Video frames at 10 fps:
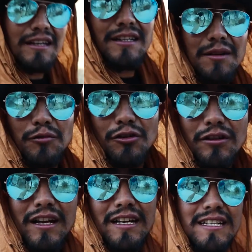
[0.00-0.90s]
estamos
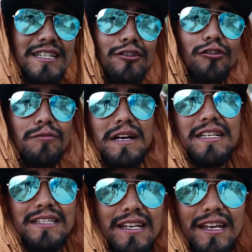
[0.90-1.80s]
donde? todo
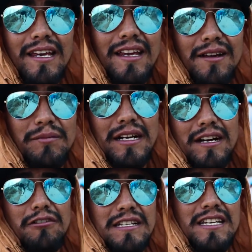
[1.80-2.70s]
nomás, en
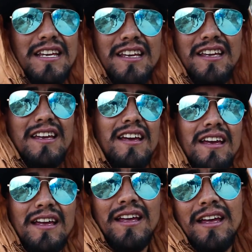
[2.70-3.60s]
Marcahuasi.
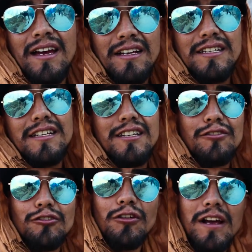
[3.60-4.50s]
Así que
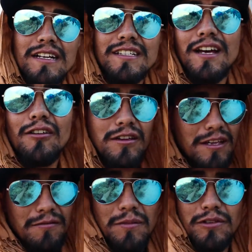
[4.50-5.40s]
chicos, estoy cansado
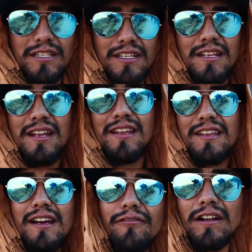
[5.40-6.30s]
y vamos a seguir,
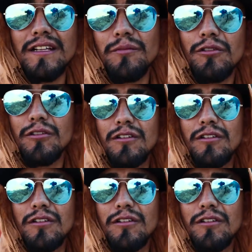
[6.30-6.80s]
ya falta poco.